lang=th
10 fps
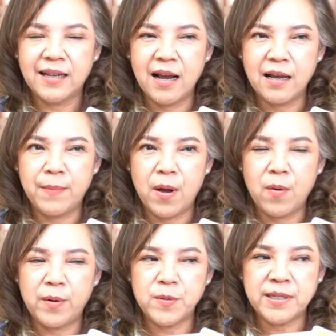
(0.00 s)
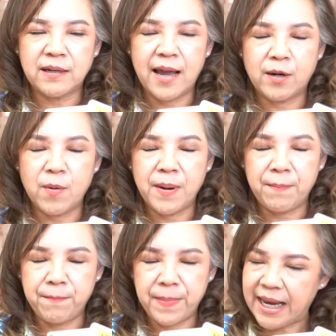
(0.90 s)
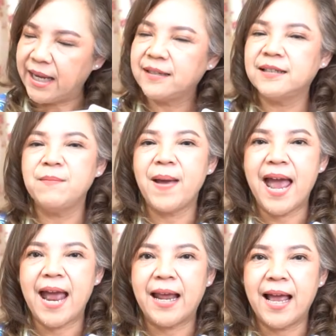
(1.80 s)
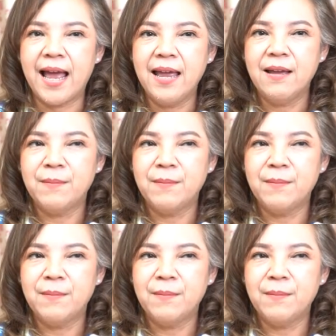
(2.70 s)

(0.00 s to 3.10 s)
ถ้าเกิดบางคนรู้สึกอารมณ์มันปรี๊ดขึ้นมานะคะ